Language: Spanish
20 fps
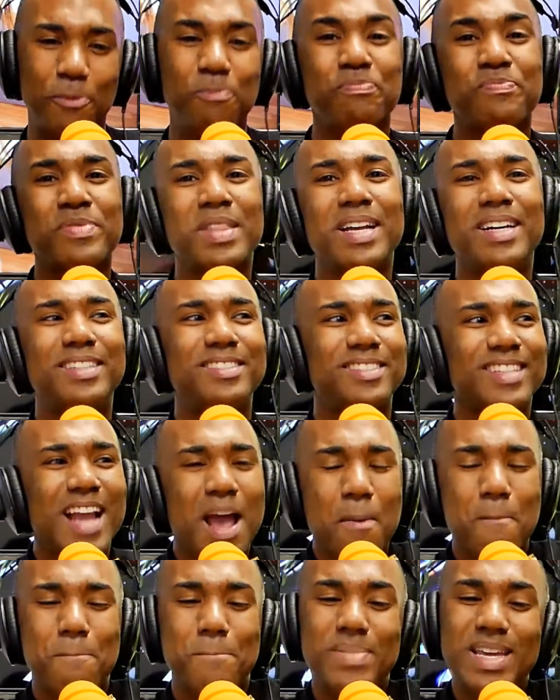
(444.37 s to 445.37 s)
Sí,
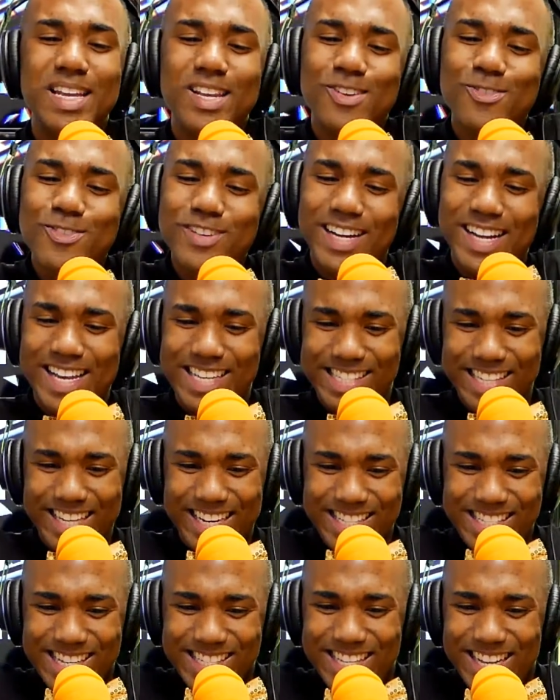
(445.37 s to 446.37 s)
señor. Mi look es
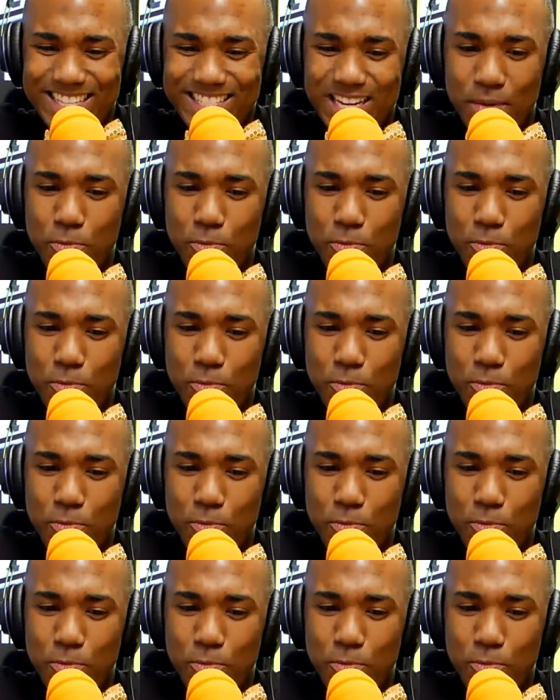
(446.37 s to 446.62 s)
gracias al